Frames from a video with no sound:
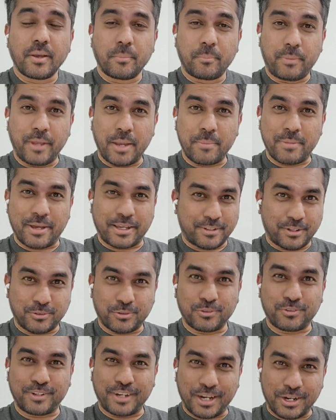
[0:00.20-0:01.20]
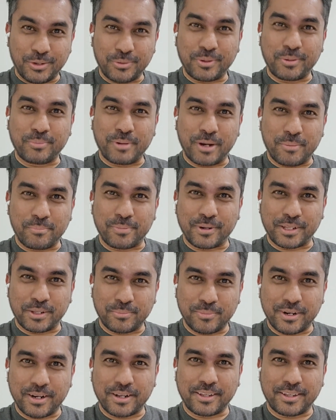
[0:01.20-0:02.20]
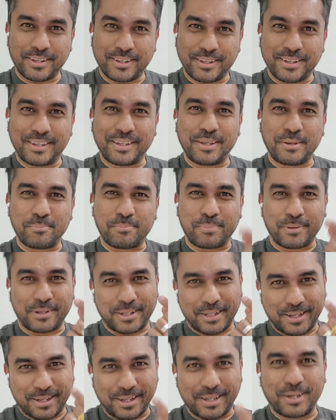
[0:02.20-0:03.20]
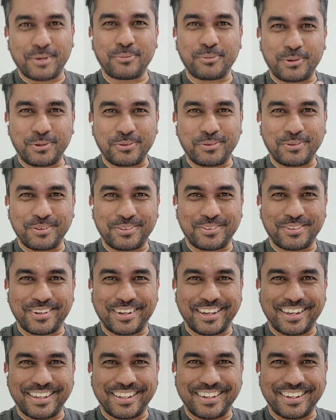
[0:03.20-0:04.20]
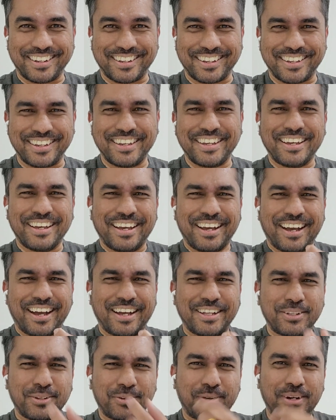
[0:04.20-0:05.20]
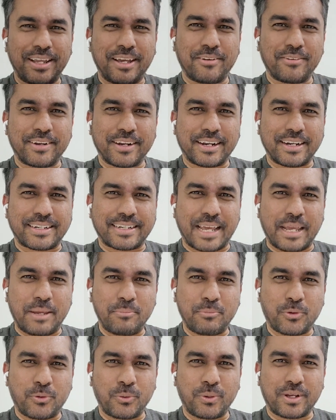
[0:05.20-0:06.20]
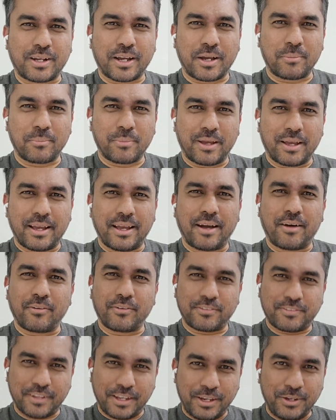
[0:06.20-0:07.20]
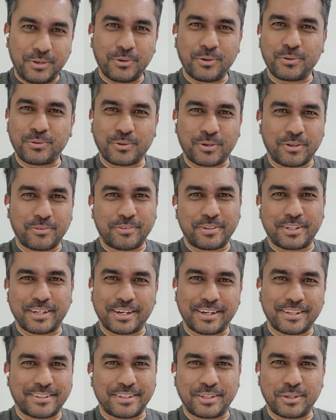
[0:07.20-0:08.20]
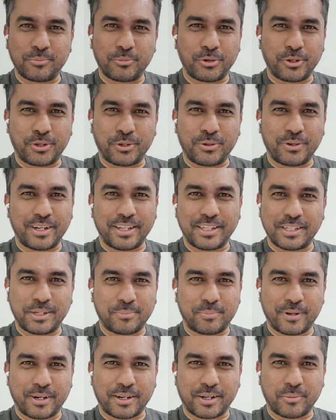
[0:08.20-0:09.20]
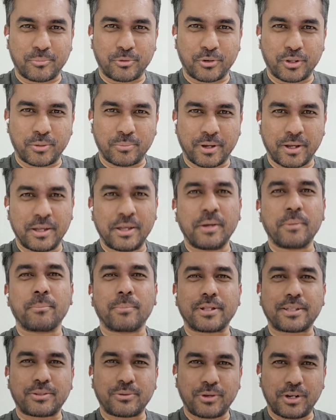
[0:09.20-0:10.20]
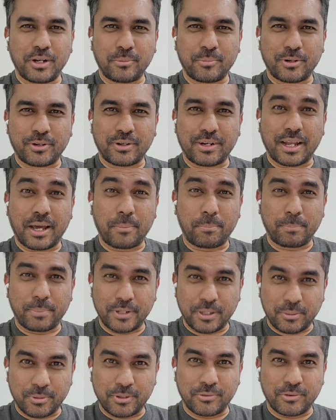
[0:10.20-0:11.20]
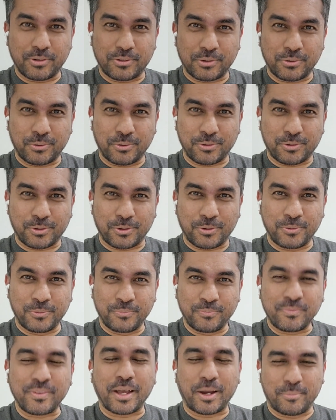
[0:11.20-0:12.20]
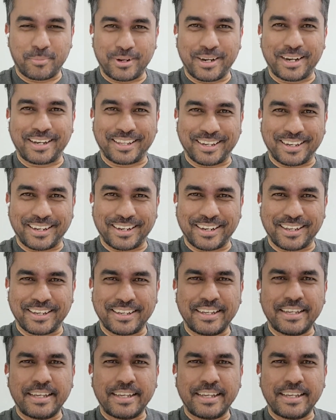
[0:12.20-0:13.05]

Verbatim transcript: பிஎம்எஸ் ரத்னஸ்ரீயான ஒரு பிரதமராகி இப்போ தாங்க ஒரு வருஷம் ஆகிருக்கு அதுக்குள்ளேயே அவருக்கு டைம் கொடுக்காம அவர் செய்யணும்னு சொன்ன விஷயங்களை செஞ்சு முடிக்கணும்னு எதிர்பார்க்க முடியுமா மற்றவங்களுக்கு மட்டும் நாற்பது ஐம்பது வருஷம் கொடுத்தோம் அப்படின்னு நினைக்கிறீங்களா